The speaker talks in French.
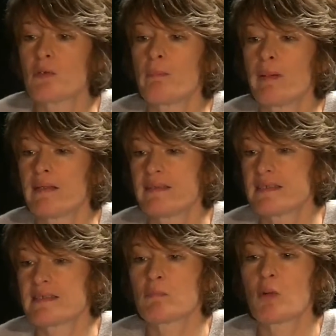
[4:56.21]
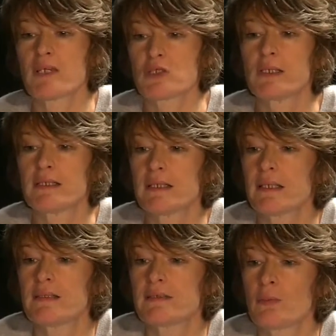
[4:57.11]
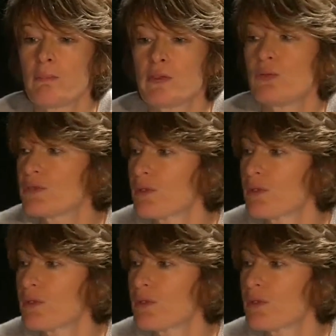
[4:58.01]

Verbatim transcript: ne sont pas nécessairement majoritaires, qui ne sont pas